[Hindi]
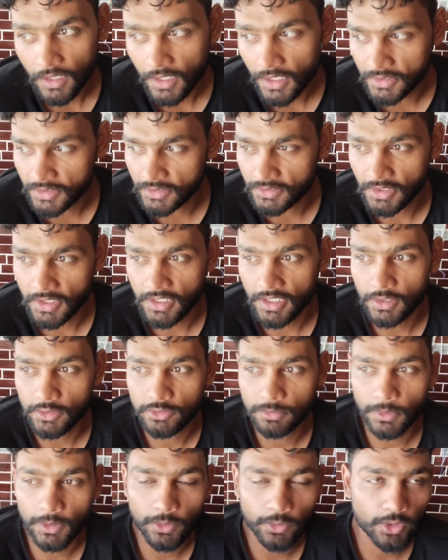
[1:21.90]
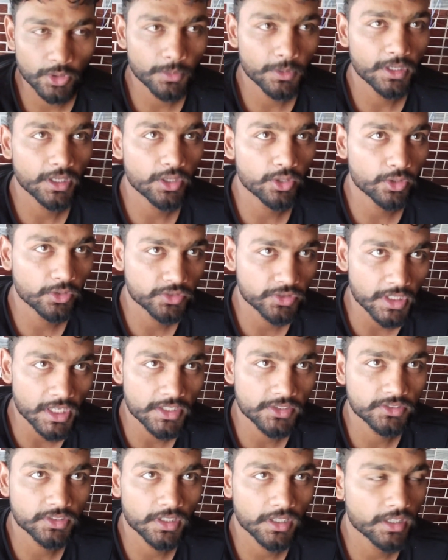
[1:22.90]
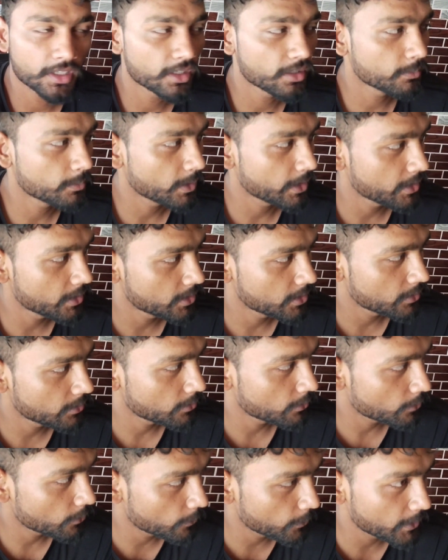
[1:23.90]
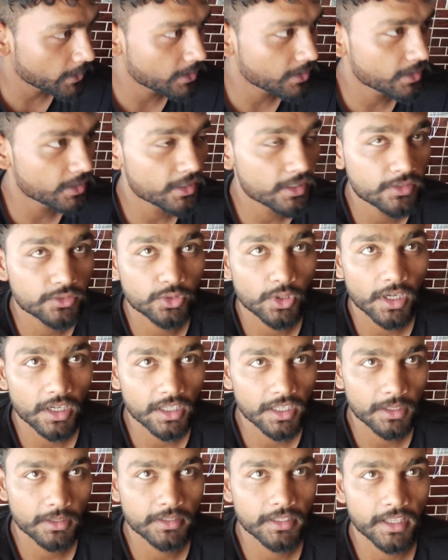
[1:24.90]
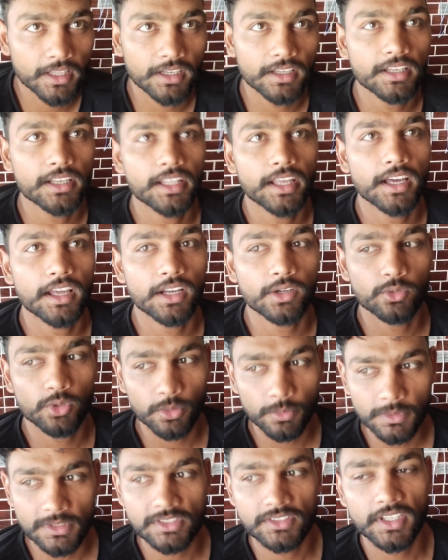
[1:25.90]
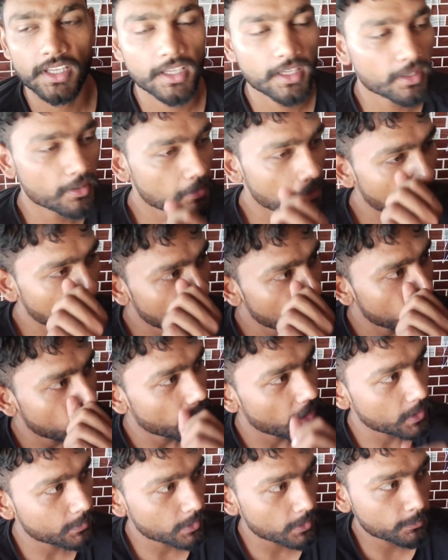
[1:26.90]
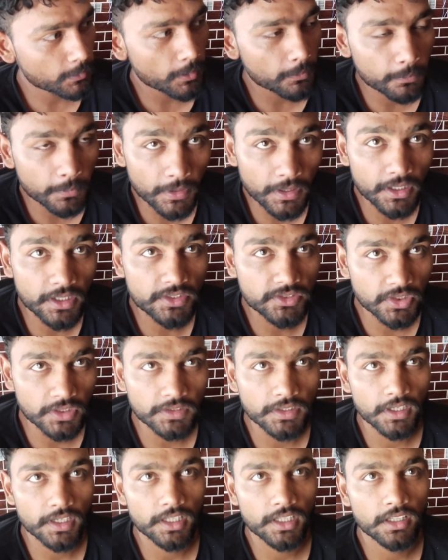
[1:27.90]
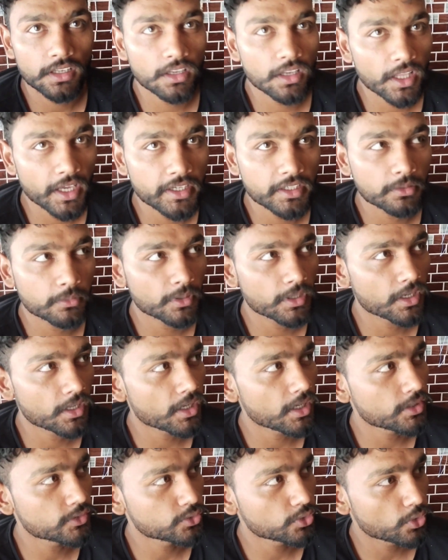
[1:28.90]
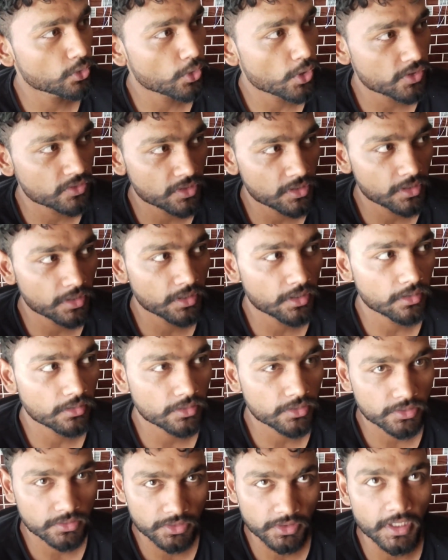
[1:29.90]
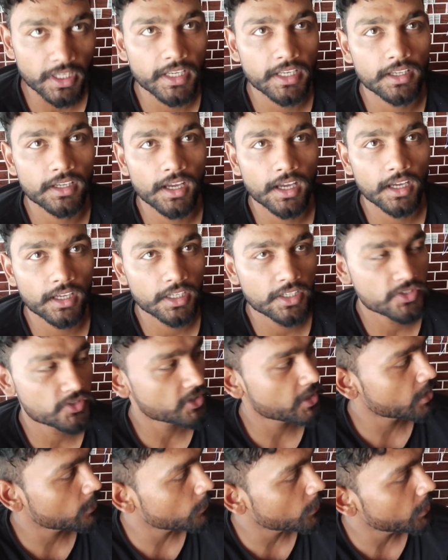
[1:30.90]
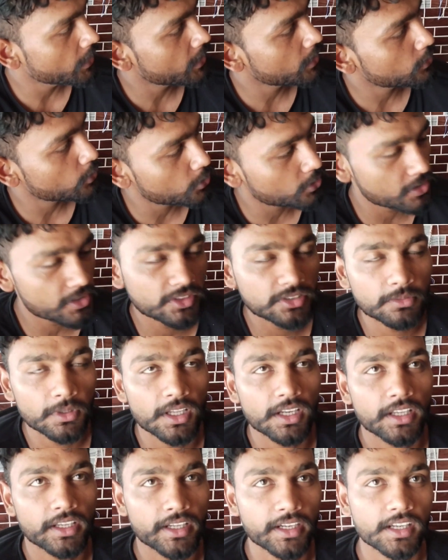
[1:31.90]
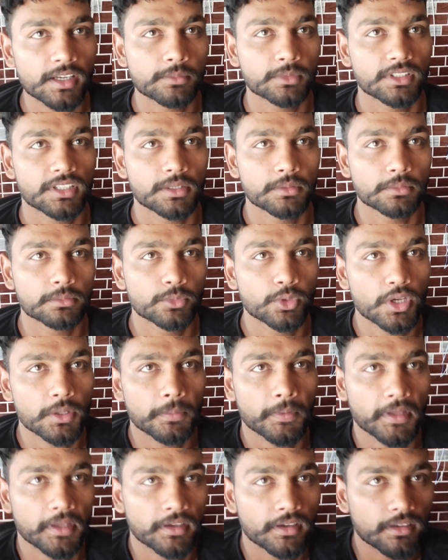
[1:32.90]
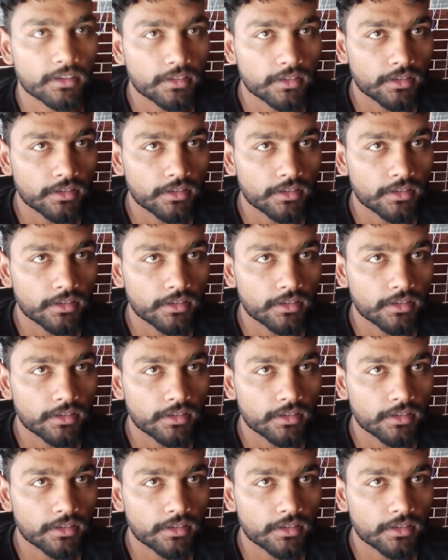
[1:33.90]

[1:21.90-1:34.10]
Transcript: आल एस है उसमें कोई भी ले लो सिलेंसर है भाई व्हील है जो अगले टायर का लिया है वो मिल जाएंगे हाँ, हाँ। और भाई बम्पर है छतरी लाइट वगैरह जो ओरिजिनल स्टेयरिंग वगैरह चैन वाले टोटली सामान है कहना मतलब मॉडिफाई का